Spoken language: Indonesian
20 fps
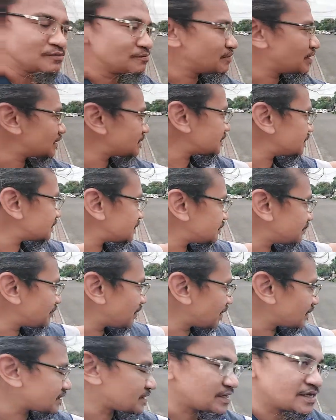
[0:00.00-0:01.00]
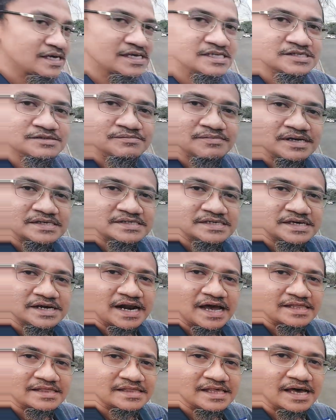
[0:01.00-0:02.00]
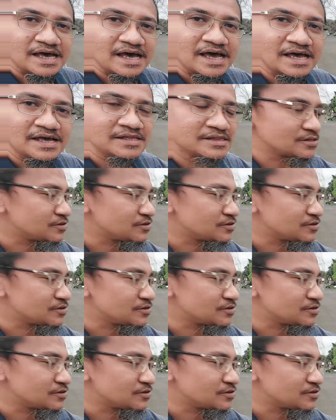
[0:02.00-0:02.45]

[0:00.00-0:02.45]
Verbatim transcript: masih simetris, masih rata.